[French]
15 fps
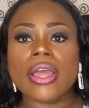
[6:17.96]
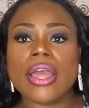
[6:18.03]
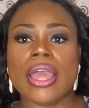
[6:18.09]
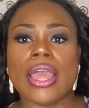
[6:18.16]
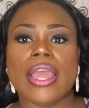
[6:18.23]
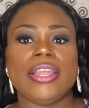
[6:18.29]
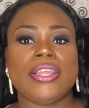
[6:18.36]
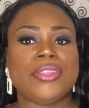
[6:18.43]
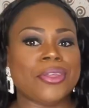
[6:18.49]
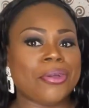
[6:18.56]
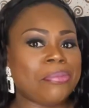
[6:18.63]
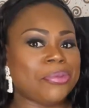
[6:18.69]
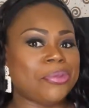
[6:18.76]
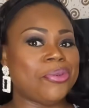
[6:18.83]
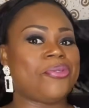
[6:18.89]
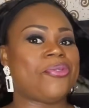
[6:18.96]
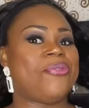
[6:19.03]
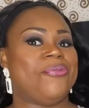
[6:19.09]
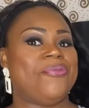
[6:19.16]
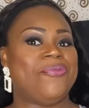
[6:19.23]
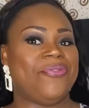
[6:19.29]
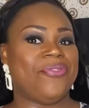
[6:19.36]
Elle est top. Donc
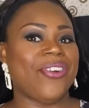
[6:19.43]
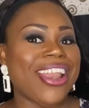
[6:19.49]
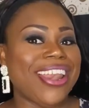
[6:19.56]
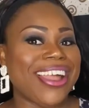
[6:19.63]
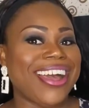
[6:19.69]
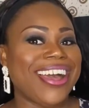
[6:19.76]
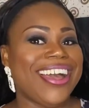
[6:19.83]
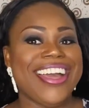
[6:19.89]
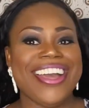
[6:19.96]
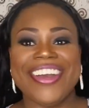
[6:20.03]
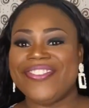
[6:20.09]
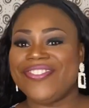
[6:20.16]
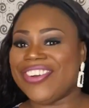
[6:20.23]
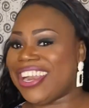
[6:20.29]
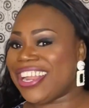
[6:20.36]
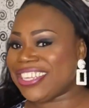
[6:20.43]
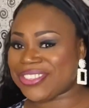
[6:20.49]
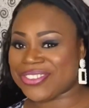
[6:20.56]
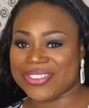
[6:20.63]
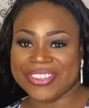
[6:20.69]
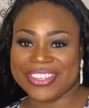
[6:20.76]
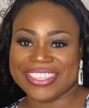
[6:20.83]
voilà, voilà ce
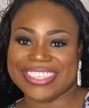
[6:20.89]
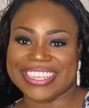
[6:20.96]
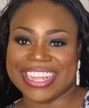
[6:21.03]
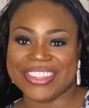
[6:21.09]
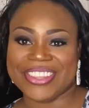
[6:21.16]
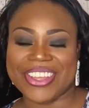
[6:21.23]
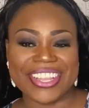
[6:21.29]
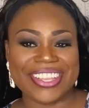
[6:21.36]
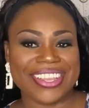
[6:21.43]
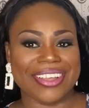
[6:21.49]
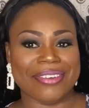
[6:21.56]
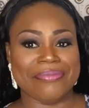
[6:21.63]
que ça donne.